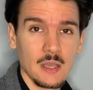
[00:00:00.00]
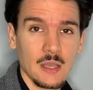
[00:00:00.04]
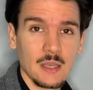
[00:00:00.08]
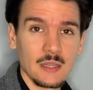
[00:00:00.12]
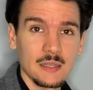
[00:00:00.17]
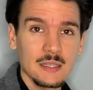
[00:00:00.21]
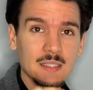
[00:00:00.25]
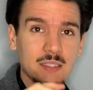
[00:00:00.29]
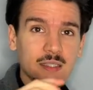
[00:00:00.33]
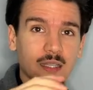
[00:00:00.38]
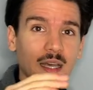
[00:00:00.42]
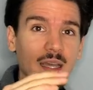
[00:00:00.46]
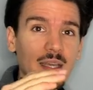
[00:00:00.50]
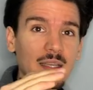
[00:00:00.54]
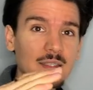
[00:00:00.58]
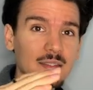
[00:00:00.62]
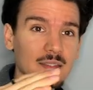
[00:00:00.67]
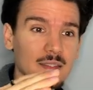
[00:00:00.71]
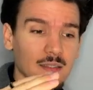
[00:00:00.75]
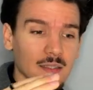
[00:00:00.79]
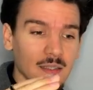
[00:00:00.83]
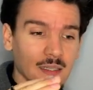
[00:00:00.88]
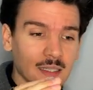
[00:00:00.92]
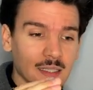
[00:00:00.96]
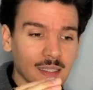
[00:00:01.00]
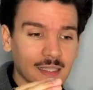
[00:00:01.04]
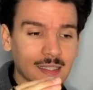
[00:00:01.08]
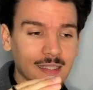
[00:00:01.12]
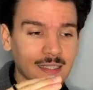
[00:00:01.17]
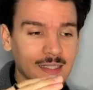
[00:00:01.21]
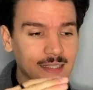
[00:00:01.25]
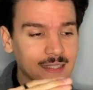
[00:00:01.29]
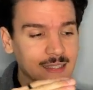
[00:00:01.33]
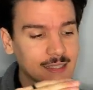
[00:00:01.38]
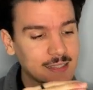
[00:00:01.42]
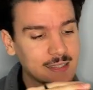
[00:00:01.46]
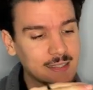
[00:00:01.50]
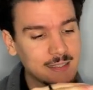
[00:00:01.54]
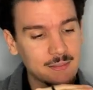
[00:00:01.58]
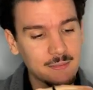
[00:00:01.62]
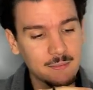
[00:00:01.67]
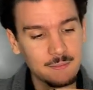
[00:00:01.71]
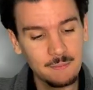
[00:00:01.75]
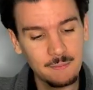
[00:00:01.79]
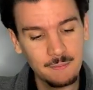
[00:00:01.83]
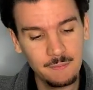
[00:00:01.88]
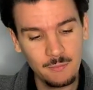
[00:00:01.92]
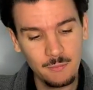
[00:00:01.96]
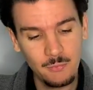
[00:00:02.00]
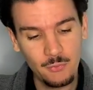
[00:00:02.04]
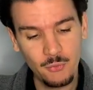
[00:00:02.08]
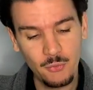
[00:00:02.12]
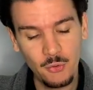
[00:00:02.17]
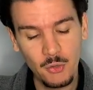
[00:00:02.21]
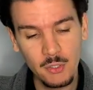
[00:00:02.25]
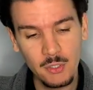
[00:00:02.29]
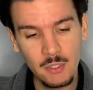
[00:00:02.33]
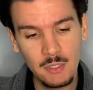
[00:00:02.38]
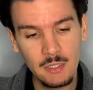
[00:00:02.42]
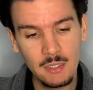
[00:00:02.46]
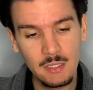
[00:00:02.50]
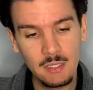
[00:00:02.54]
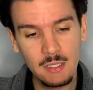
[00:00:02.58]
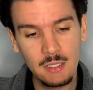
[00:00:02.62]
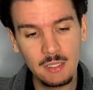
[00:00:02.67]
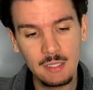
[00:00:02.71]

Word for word: Das heißt, von